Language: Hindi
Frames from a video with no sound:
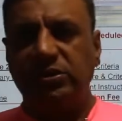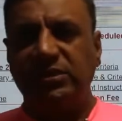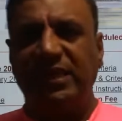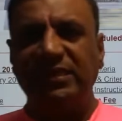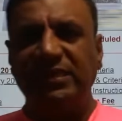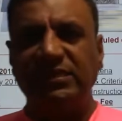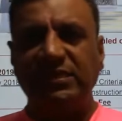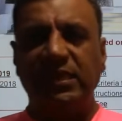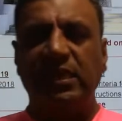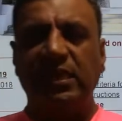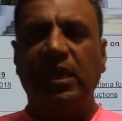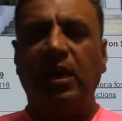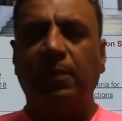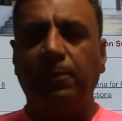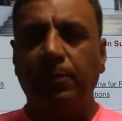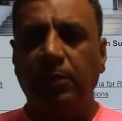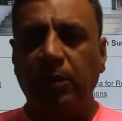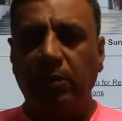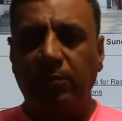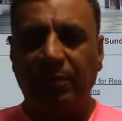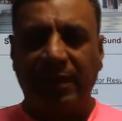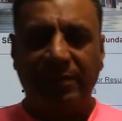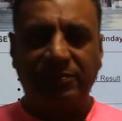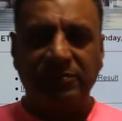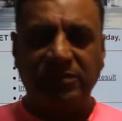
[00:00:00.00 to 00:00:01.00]
जैसे ही आप
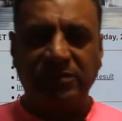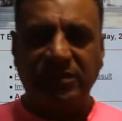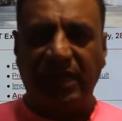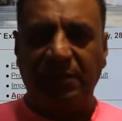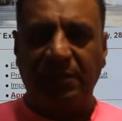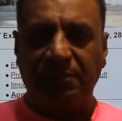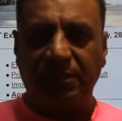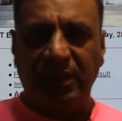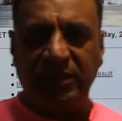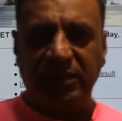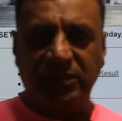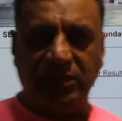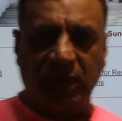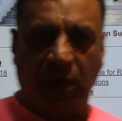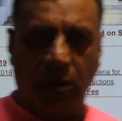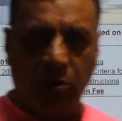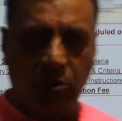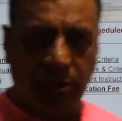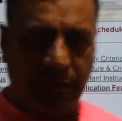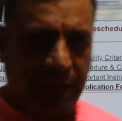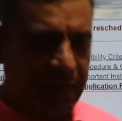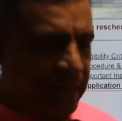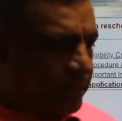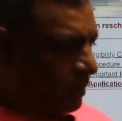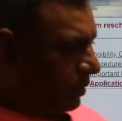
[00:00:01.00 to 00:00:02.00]
लोग वेबसाइट पे
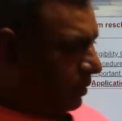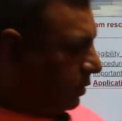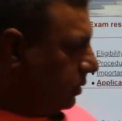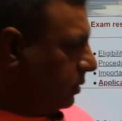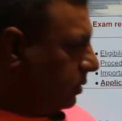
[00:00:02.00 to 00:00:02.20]
जाओगे